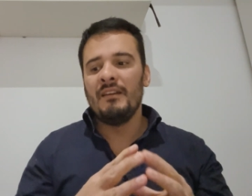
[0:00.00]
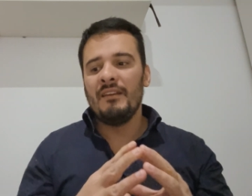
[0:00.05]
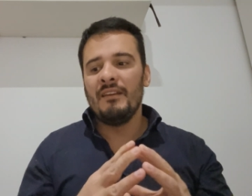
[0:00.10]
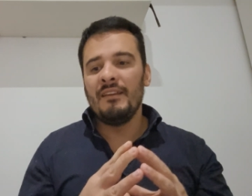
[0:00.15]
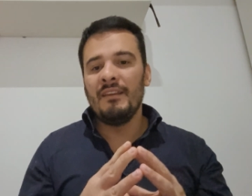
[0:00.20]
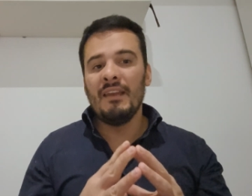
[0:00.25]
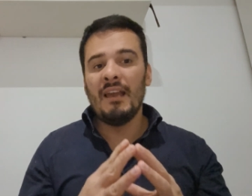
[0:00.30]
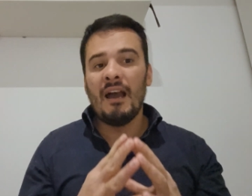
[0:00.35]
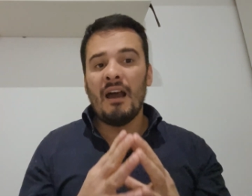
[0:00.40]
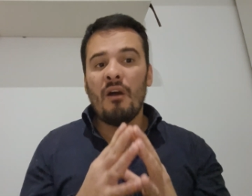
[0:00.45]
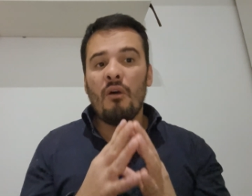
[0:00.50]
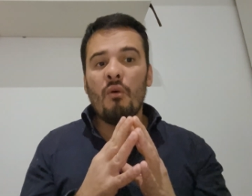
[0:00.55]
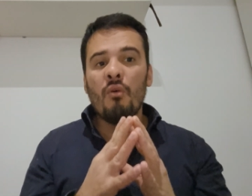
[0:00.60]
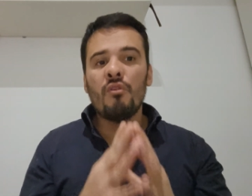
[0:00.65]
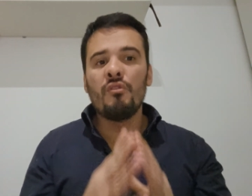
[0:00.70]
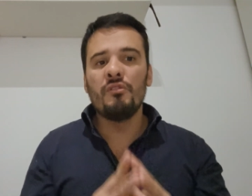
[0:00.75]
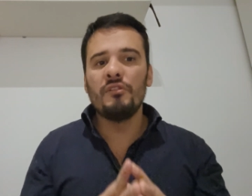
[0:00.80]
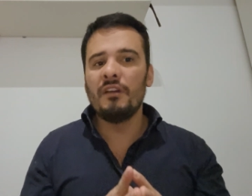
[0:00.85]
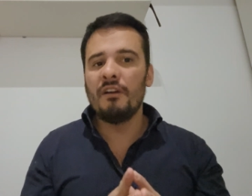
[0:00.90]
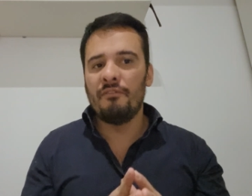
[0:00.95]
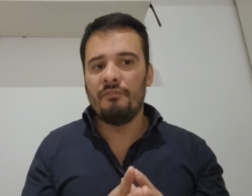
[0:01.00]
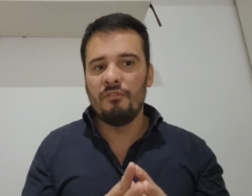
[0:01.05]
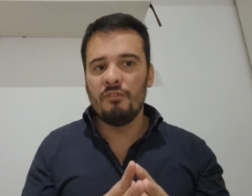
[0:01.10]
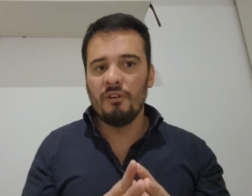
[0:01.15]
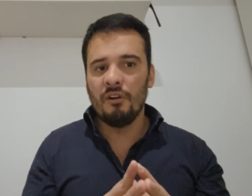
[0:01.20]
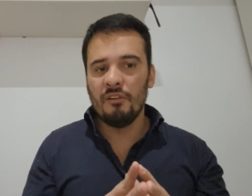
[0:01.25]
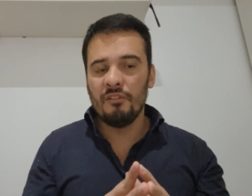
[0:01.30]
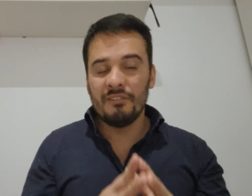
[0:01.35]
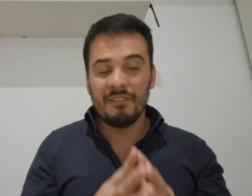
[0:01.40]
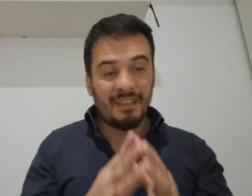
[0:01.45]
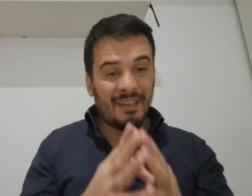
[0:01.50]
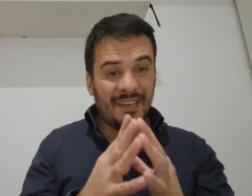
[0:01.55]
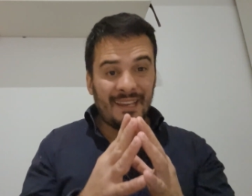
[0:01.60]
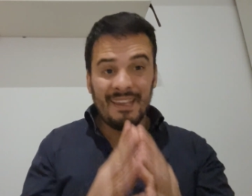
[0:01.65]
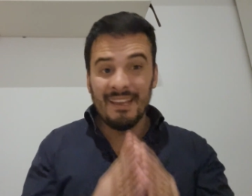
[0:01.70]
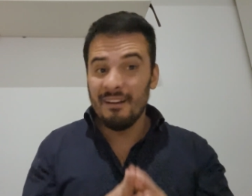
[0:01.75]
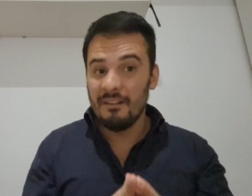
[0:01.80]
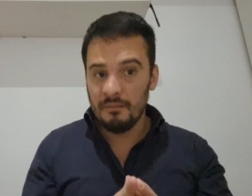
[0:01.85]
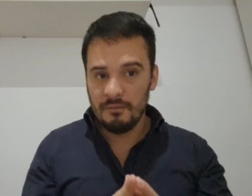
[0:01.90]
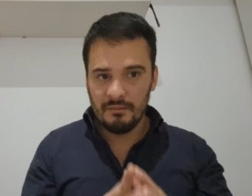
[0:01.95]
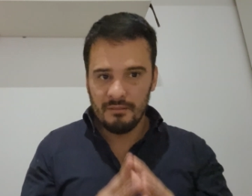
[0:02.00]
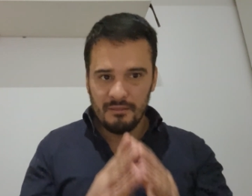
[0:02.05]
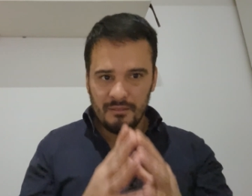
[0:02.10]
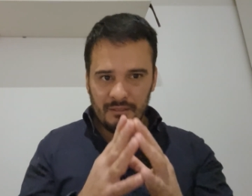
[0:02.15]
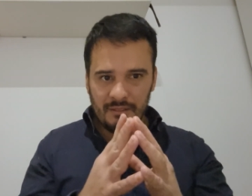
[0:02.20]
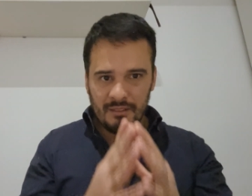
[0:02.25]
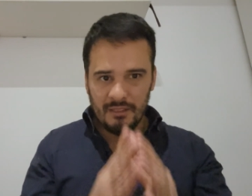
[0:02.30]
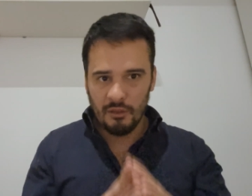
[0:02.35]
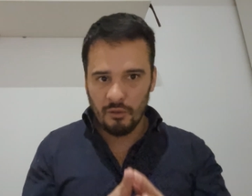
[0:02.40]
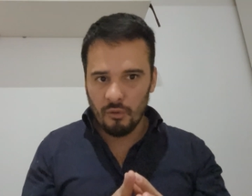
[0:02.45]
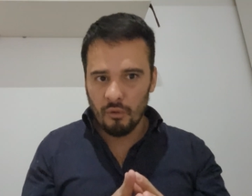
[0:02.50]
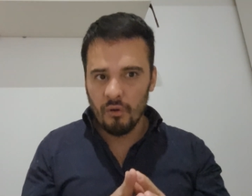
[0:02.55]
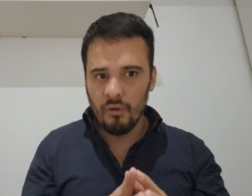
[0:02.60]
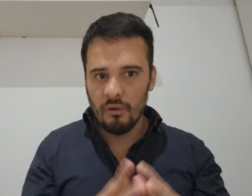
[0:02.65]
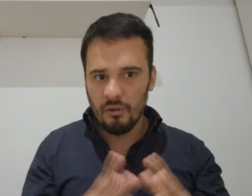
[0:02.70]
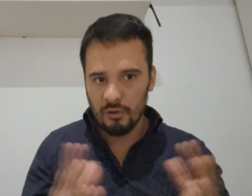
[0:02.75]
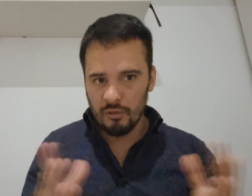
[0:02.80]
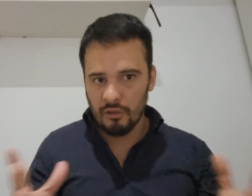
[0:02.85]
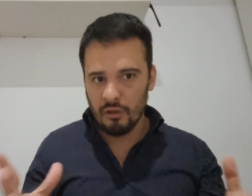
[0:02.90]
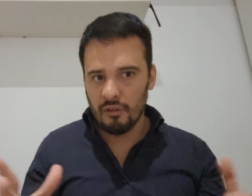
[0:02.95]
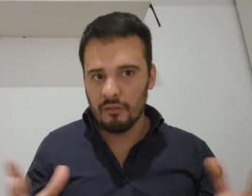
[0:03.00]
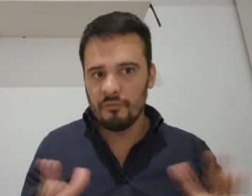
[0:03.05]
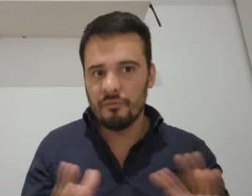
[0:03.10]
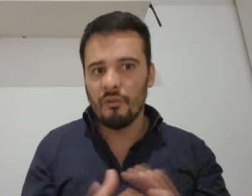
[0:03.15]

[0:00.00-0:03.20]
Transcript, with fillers: Il n'y a aucune influence, rien, zéro, encore une